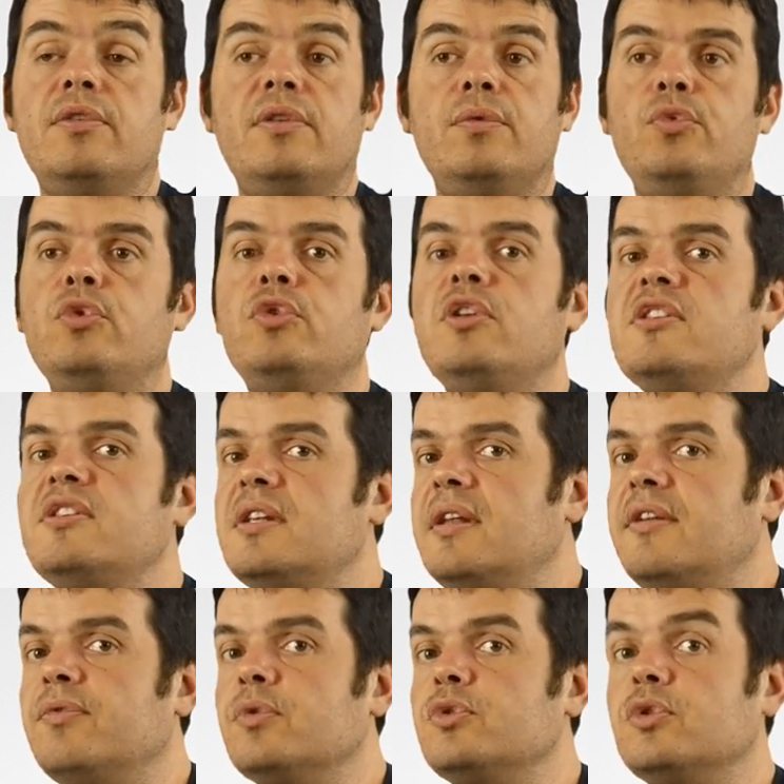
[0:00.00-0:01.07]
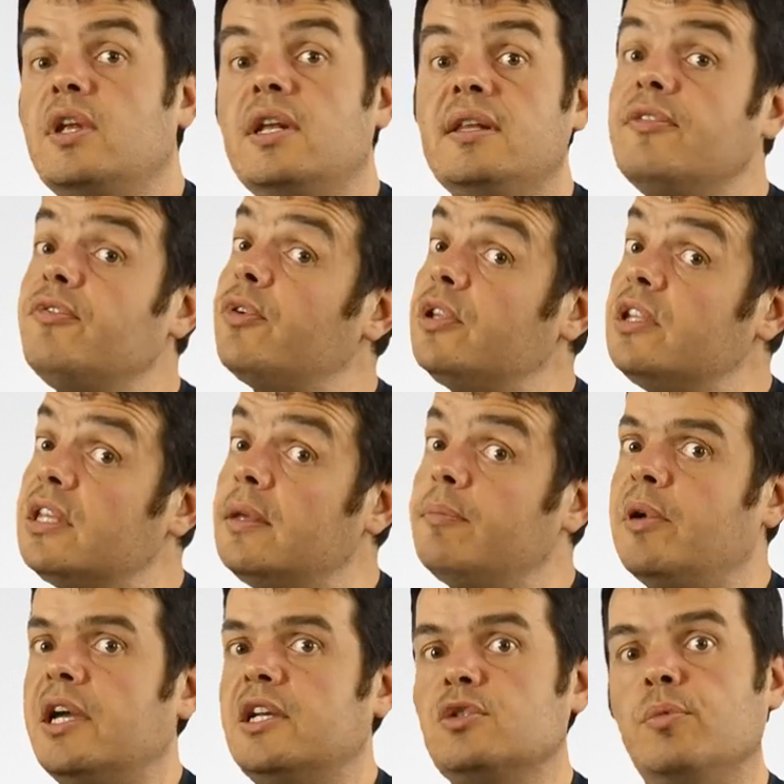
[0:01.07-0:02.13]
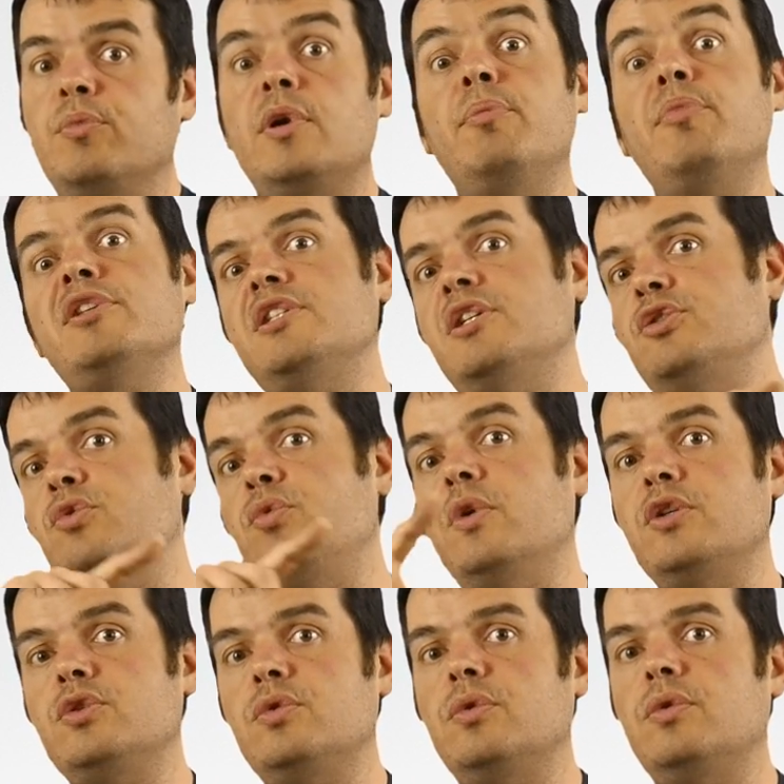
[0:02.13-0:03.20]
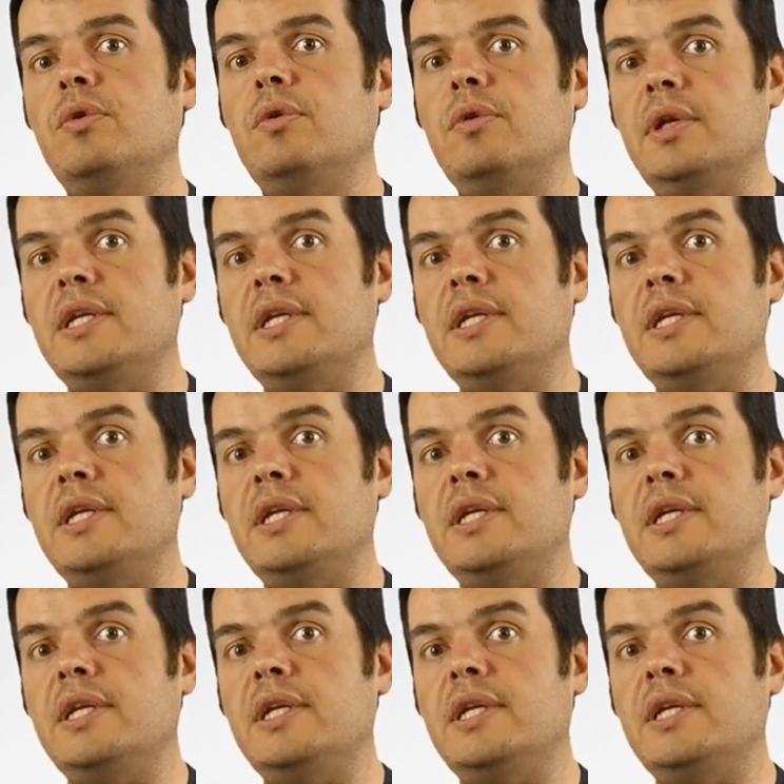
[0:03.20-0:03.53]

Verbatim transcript: euh, si vous utilisez des fonctionnalités funky, par exemple les passages nuageux,